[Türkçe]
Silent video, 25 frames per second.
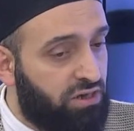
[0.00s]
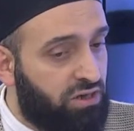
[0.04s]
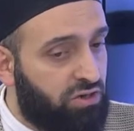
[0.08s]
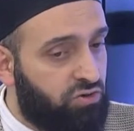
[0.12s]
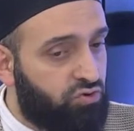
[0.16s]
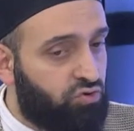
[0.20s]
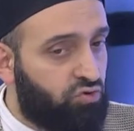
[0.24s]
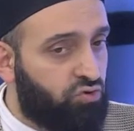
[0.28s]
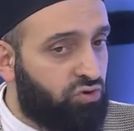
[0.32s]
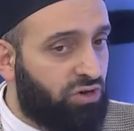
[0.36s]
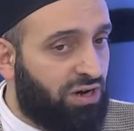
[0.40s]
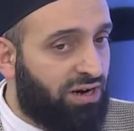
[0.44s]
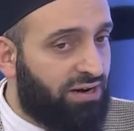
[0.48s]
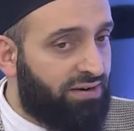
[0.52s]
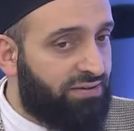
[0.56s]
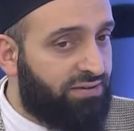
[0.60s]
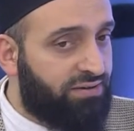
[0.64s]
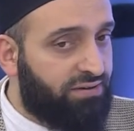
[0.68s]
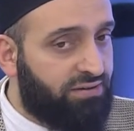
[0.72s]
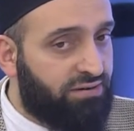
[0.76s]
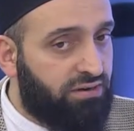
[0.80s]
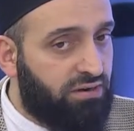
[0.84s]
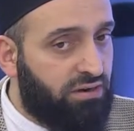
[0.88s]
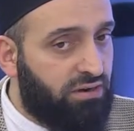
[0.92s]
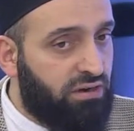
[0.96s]
Çünkü
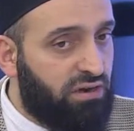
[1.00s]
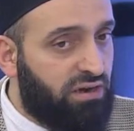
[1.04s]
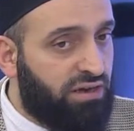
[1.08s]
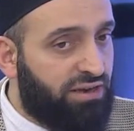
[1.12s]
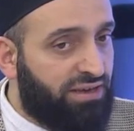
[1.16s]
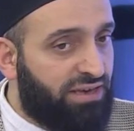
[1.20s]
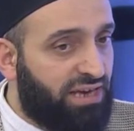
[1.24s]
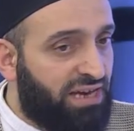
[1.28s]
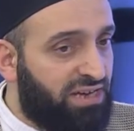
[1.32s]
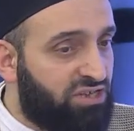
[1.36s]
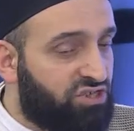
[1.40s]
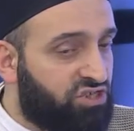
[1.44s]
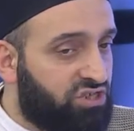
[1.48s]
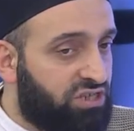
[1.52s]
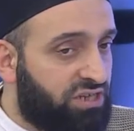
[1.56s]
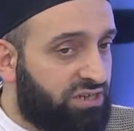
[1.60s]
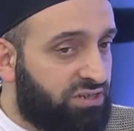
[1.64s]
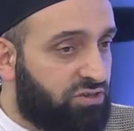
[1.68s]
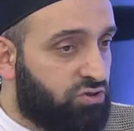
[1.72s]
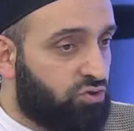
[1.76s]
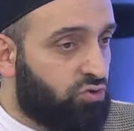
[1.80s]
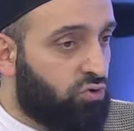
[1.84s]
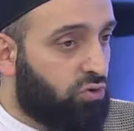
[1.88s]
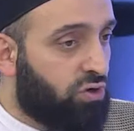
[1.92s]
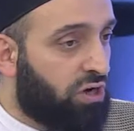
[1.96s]
artık gençlerin
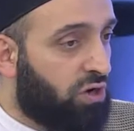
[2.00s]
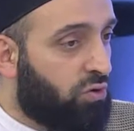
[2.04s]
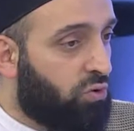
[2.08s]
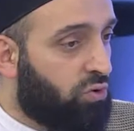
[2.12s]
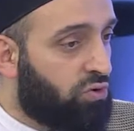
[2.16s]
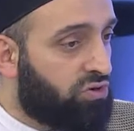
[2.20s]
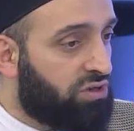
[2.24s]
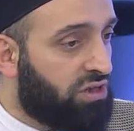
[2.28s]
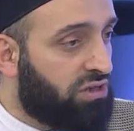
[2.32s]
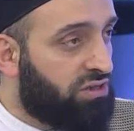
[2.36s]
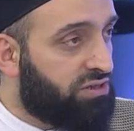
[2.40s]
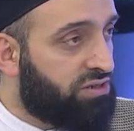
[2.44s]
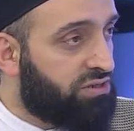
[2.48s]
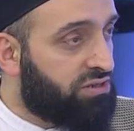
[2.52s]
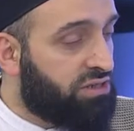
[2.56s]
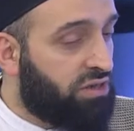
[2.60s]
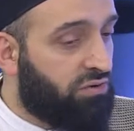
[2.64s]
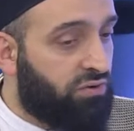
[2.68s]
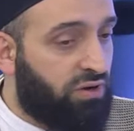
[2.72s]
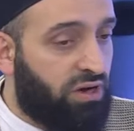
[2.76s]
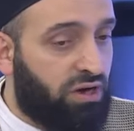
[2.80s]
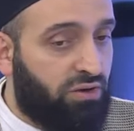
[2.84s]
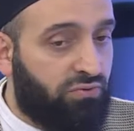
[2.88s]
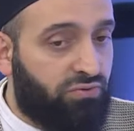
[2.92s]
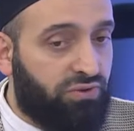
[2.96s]
sokak ortalarında
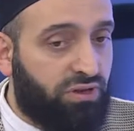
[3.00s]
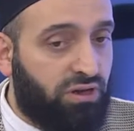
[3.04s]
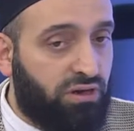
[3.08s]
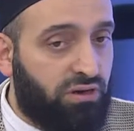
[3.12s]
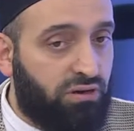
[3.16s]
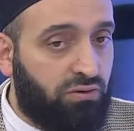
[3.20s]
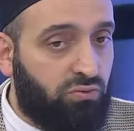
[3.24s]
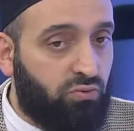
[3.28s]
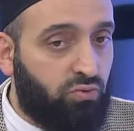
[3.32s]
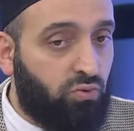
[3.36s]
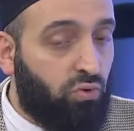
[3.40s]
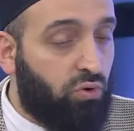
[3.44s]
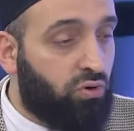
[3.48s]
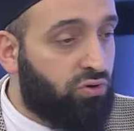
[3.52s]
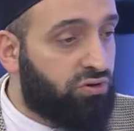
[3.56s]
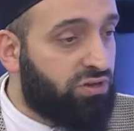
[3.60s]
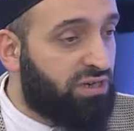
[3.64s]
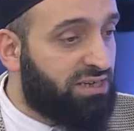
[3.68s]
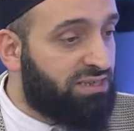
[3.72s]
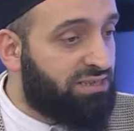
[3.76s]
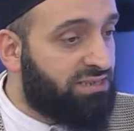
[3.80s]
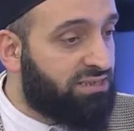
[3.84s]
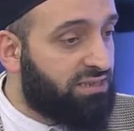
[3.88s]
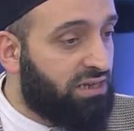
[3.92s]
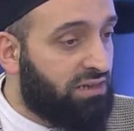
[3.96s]
veyahut da ulu orta
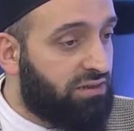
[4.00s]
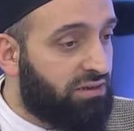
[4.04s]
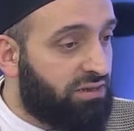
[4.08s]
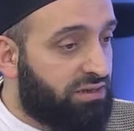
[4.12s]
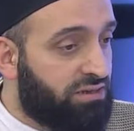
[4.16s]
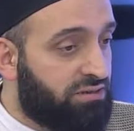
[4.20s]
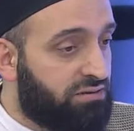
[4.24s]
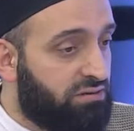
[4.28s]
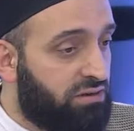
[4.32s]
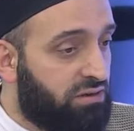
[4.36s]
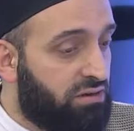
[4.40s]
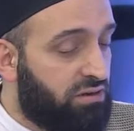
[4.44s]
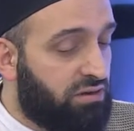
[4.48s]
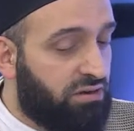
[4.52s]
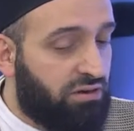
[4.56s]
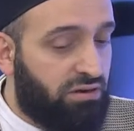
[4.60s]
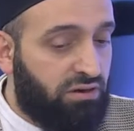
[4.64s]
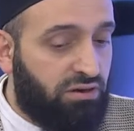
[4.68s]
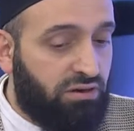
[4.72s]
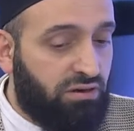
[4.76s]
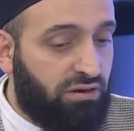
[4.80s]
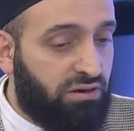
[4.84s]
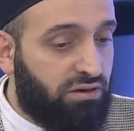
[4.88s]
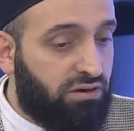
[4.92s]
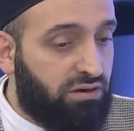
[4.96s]
insanların
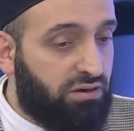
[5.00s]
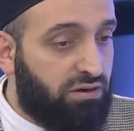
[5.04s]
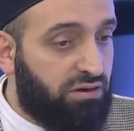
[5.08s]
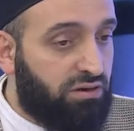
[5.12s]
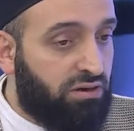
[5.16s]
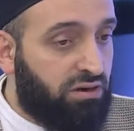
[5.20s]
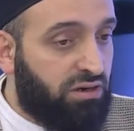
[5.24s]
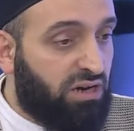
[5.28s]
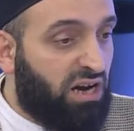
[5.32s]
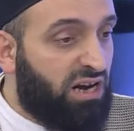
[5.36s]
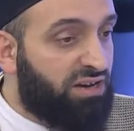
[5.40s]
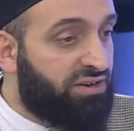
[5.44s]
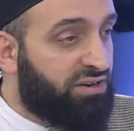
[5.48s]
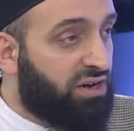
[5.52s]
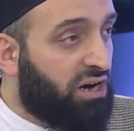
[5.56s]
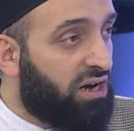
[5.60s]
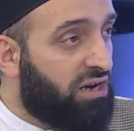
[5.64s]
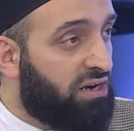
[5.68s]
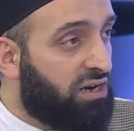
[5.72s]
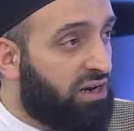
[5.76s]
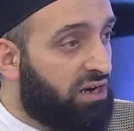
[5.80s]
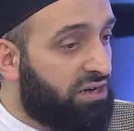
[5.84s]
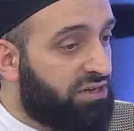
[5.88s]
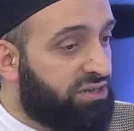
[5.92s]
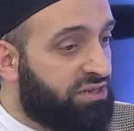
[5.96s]
e, gayri
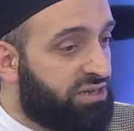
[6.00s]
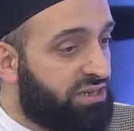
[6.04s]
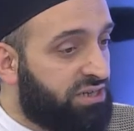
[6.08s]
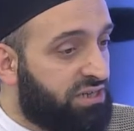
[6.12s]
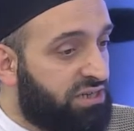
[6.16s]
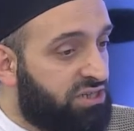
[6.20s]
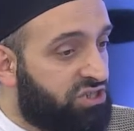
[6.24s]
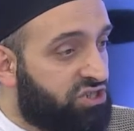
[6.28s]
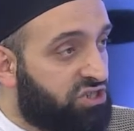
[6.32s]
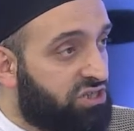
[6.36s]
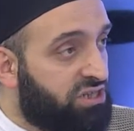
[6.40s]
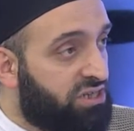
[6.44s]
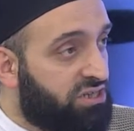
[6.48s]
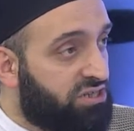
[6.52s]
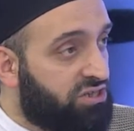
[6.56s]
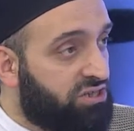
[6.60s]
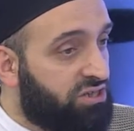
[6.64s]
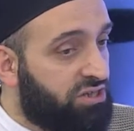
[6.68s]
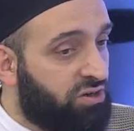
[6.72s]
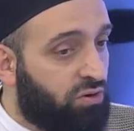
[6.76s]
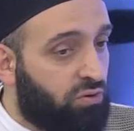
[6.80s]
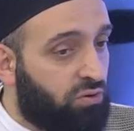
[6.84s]
ahlaki ilişkilerini